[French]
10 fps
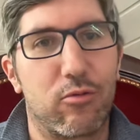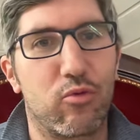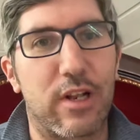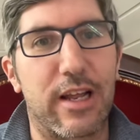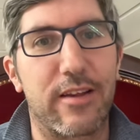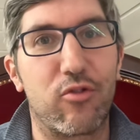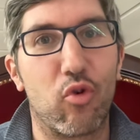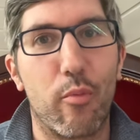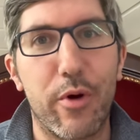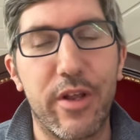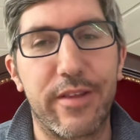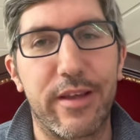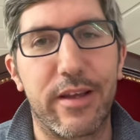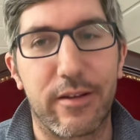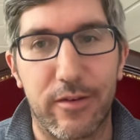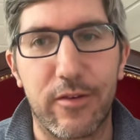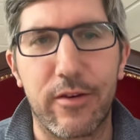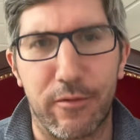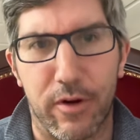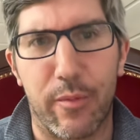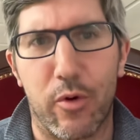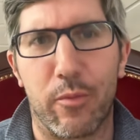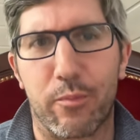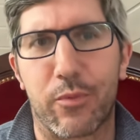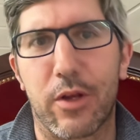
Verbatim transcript: toute la question monétaire. Si, si, vraiment.